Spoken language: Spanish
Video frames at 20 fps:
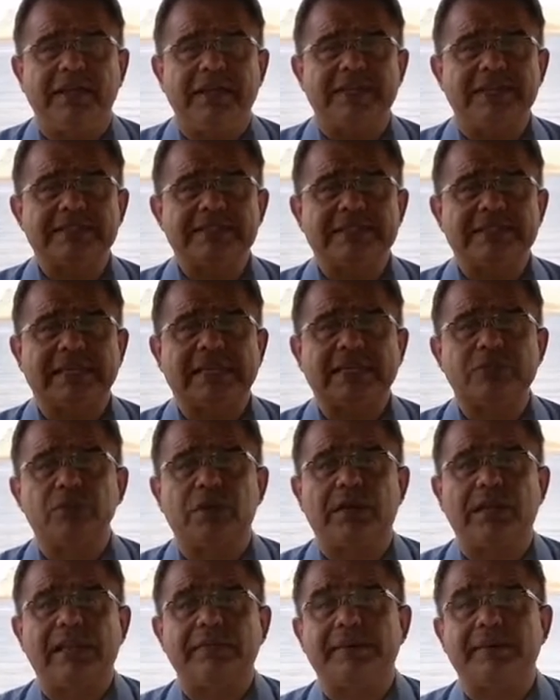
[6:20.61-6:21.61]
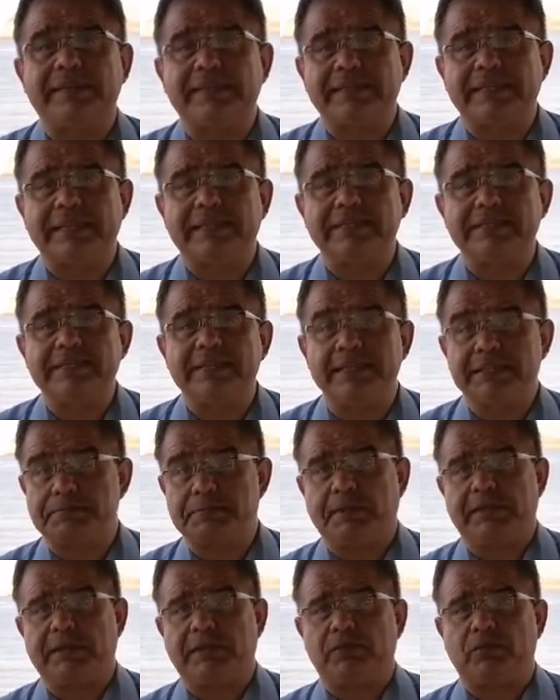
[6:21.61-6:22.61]
en este caso a la advertencia
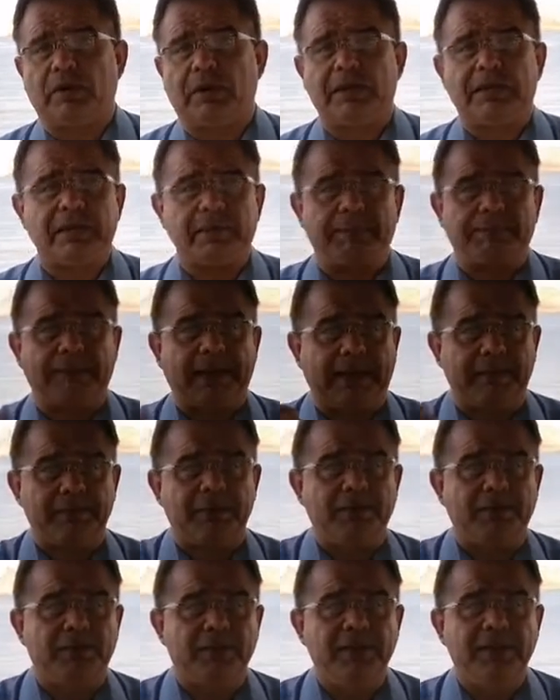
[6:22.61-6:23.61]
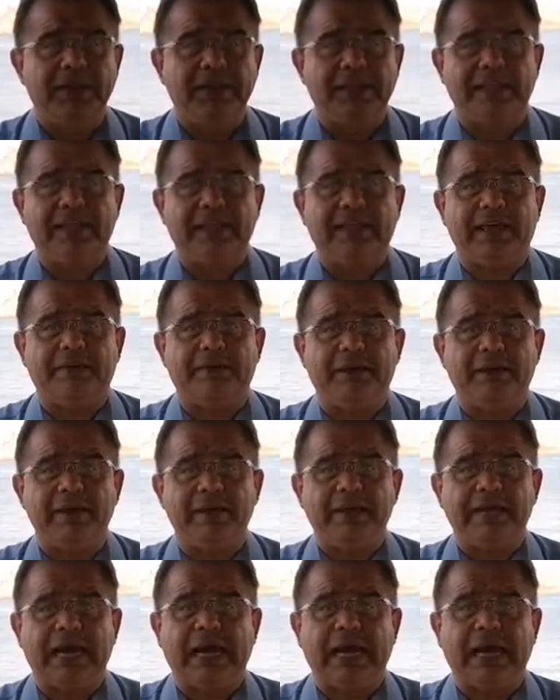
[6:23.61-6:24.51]
espiritual que Pablo le daba.